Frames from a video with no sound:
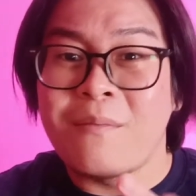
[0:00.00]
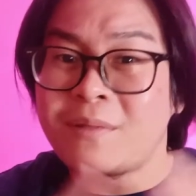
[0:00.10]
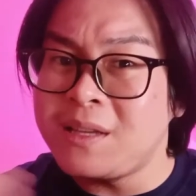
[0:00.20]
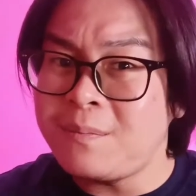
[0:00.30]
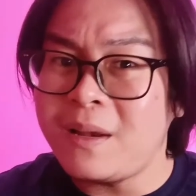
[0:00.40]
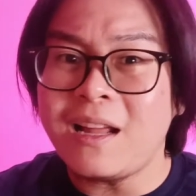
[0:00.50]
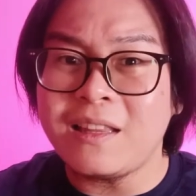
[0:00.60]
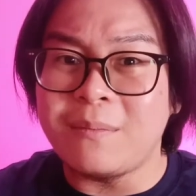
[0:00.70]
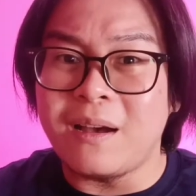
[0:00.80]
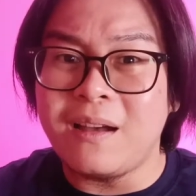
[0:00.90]
Simple
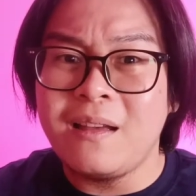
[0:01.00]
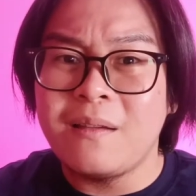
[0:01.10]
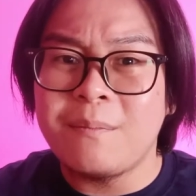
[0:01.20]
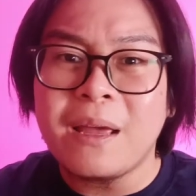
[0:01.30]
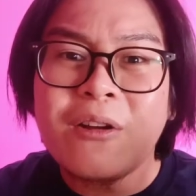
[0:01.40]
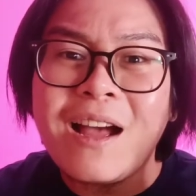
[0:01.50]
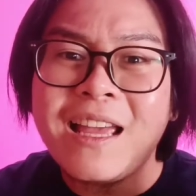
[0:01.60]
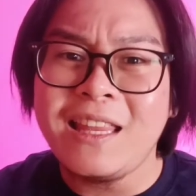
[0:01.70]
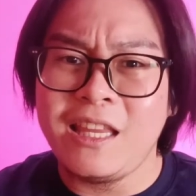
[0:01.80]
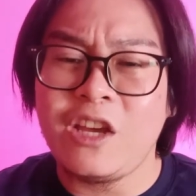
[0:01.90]
lang, di ba? Pero
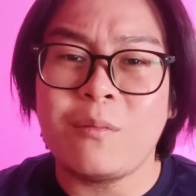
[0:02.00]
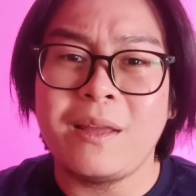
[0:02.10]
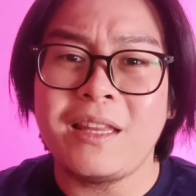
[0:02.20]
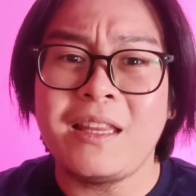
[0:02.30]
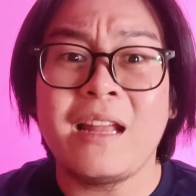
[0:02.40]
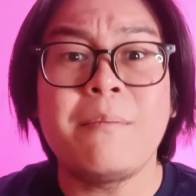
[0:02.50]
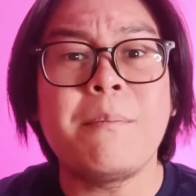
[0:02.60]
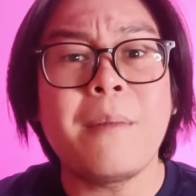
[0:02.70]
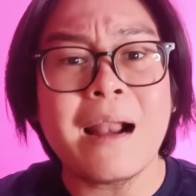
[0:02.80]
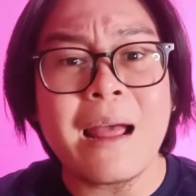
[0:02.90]
ang hindi ko maintindihan,
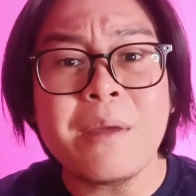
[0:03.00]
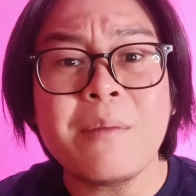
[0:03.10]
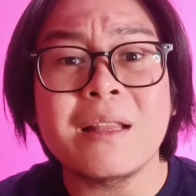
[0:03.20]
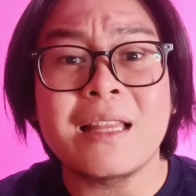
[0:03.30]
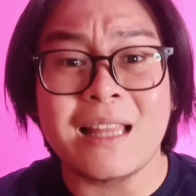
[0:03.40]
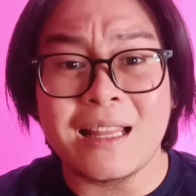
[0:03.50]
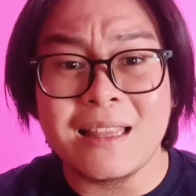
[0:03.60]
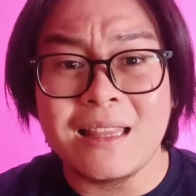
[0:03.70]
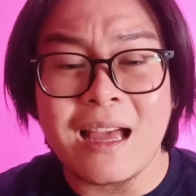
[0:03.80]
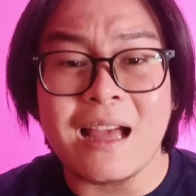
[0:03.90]
maraming
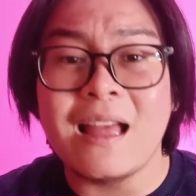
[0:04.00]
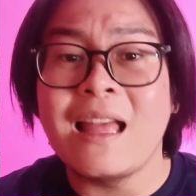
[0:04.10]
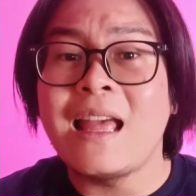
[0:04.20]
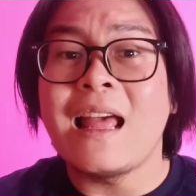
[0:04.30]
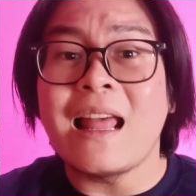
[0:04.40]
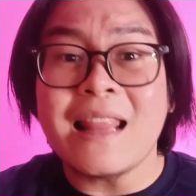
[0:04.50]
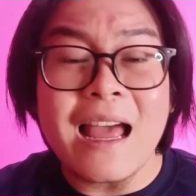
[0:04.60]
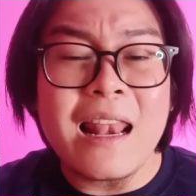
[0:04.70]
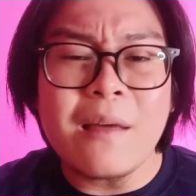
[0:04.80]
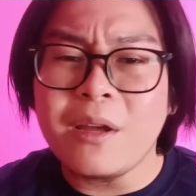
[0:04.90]
matatanda na
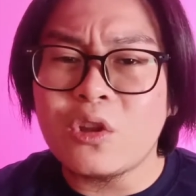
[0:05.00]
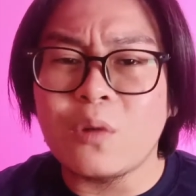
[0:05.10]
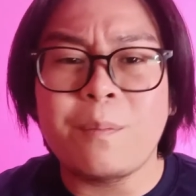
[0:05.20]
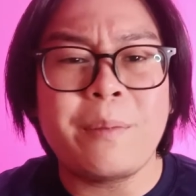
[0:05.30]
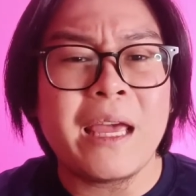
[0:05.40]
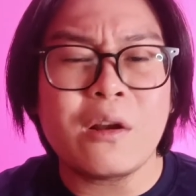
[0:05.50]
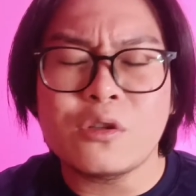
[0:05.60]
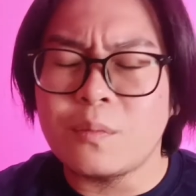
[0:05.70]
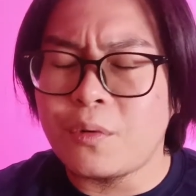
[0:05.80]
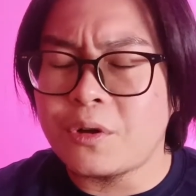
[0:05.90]
alam ito pero
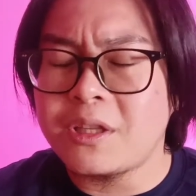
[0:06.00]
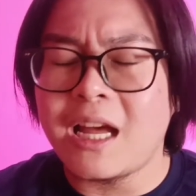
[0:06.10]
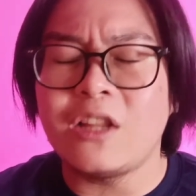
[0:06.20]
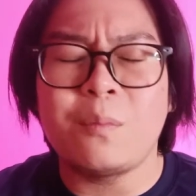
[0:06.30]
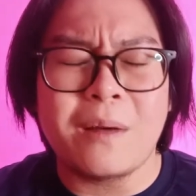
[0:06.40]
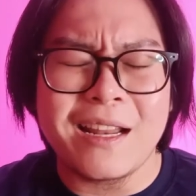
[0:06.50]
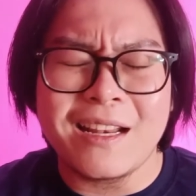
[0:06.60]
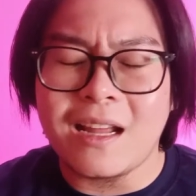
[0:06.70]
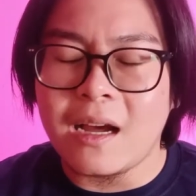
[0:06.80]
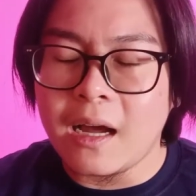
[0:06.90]
suportado pa
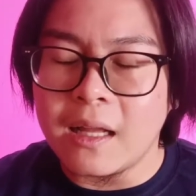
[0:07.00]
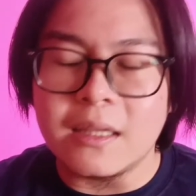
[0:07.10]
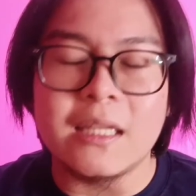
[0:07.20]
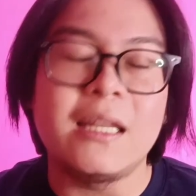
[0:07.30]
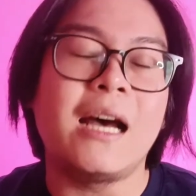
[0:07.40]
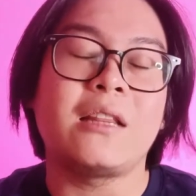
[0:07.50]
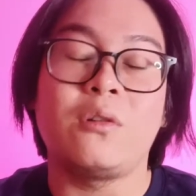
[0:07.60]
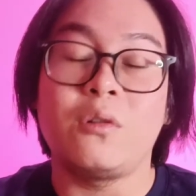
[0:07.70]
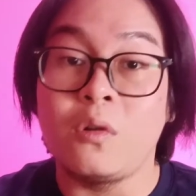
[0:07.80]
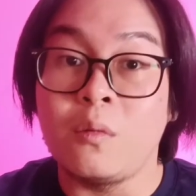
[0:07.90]
rin ang
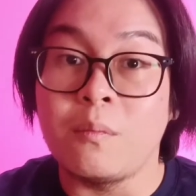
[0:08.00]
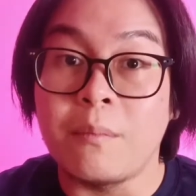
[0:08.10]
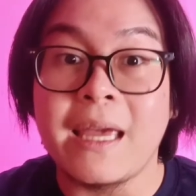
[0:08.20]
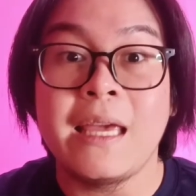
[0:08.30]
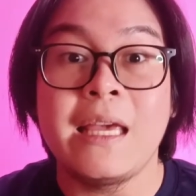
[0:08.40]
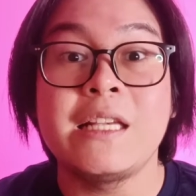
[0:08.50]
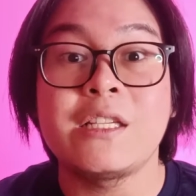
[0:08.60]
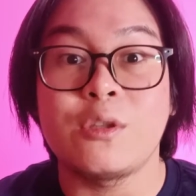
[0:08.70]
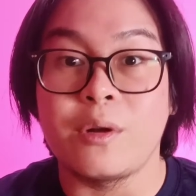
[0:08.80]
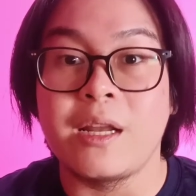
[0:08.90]
kandidatong may
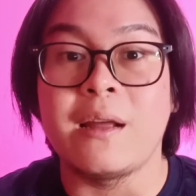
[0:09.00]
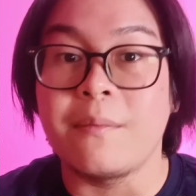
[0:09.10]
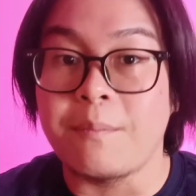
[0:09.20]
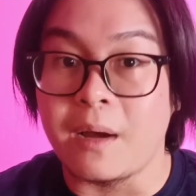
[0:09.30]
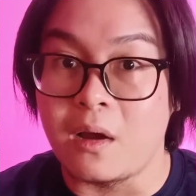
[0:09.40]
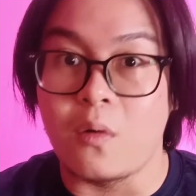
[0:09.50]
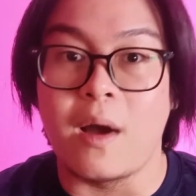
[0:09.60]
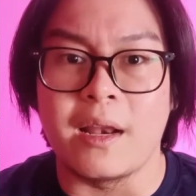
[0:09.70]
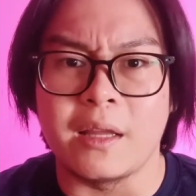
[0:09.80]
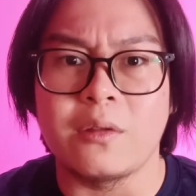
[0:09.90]
history ng
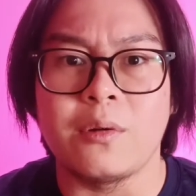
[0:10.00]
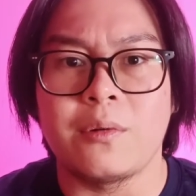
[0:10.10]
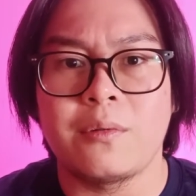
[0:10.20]
paggawa nito.